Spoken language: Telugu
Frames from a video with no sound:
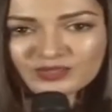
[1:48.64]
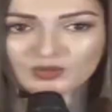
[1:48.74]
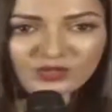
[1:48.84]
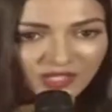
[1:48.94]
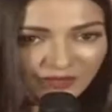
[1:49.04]

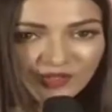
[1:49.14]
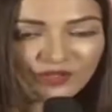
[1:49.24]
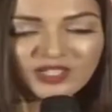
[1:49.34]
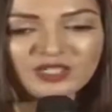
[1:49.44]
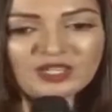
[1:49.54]
షూటింగ్
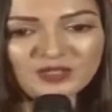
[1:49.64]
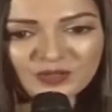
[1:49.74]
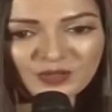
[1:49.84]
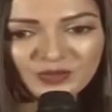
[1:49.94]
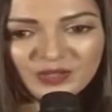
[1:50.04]
ఫర్ ఇండియన్
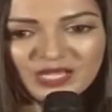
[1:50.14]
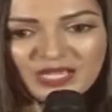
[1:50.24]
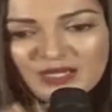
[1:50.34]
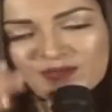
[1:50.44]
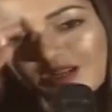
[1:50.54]
టూ
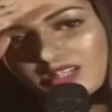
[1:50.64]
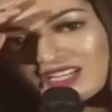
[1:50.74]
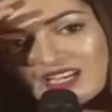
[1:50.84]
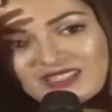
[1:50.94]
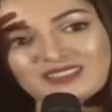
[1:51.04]
మన
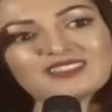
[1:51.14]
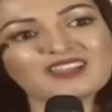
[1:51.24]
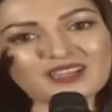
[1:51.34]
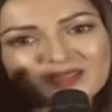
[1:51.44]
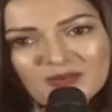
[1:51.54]
డైరెక్టర్
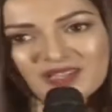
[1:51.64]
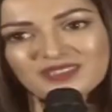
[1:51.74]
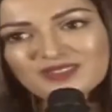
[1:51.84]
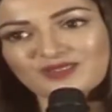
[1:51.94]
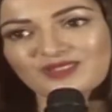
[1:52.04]
చాలా
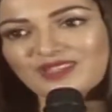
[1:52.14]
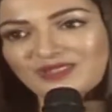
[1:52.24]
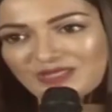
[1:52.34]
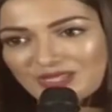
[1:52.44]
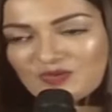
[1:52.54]

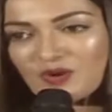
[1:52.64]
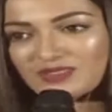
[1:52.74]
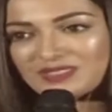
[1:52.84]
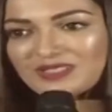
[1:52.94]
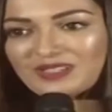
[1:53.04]
బాధేస్తున్నారు హీ
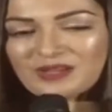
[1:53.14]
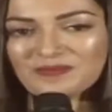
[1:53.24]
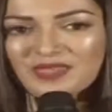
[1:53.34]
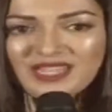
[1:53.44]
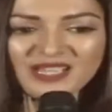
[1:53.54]
వాంట్స్ టు
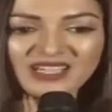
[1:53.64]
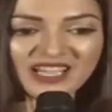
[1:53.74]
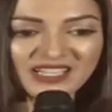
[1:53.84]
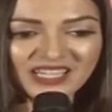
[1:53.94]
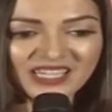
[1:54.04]
కమ్
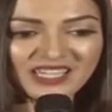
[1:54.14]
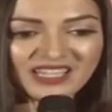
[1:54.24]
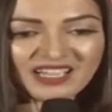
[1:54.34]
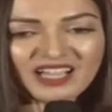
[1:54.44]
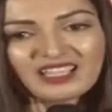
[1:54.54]
కానీ
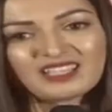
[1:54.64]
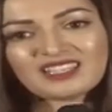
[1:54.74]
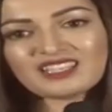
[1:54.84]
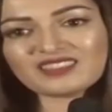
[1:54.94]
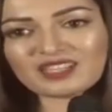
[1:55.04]

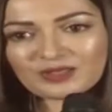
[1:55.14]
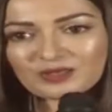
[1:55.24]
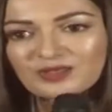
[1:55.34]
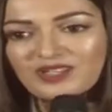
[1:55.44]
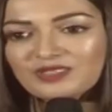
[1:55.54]
ఆయనకి
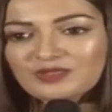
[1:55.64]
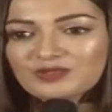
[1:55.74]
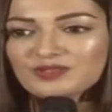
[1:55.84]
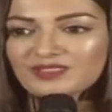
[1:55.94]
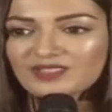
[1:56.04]
తెలుగు రాదు
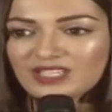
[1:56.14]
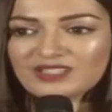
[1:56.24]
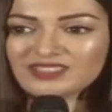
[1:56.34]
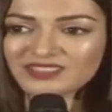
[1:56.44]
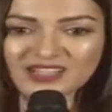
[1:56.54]

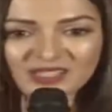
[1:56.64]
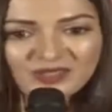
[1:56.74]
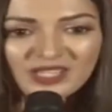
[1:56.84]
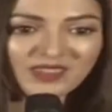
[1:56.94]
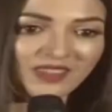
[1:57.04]
ఇంగ్లీష్ రాదు
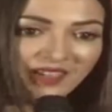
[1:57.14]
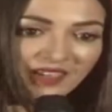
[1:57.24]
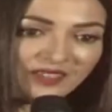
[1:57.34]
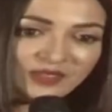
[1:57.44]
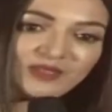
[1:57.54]
హిందీ
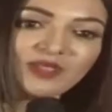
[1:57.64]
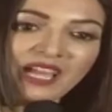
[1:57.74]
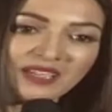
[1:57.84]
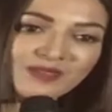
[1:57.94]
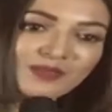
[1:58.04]
రాదు సో
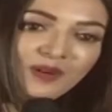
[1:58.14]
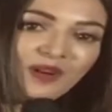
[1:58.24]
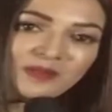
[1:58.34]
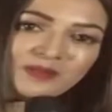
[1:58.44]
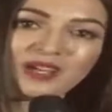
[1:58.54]
లాంగ్వేజ్
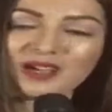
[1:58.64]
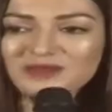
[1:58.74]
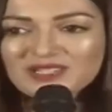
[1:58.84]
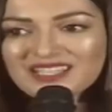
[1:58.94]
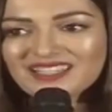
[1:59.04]
ప్రాబ్లం
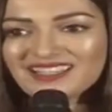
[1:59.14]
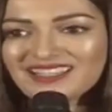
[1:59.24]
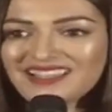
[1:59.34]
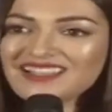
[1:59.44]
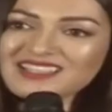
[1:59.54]
కాబట్టి
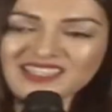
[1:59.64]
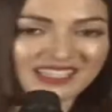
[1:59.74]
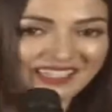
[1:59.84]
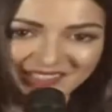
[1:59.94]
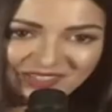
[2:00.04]
హీ
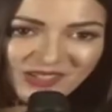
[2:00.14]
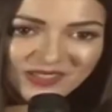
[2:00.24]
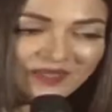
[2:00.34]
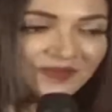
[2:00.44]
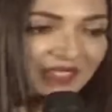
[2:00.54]
హెస్ నాట్
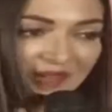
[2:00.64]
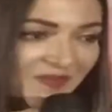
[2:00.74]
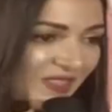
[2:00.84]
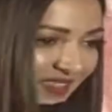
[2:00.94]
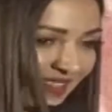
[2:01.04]
కమ్ సేమ్
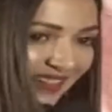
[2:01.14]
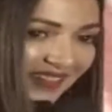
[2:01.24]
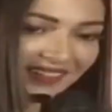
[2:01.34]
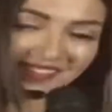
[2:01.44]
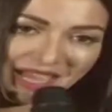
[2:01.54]
విత్ ద
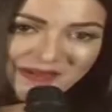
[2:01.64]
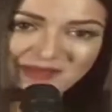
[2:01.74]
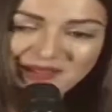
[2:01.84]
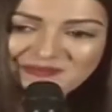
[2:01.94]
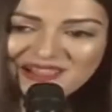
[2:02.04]

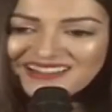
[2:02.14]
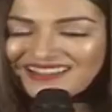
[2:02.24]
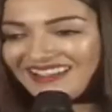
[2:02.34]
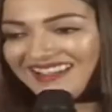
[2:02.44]
కెమెరా మ్యాన్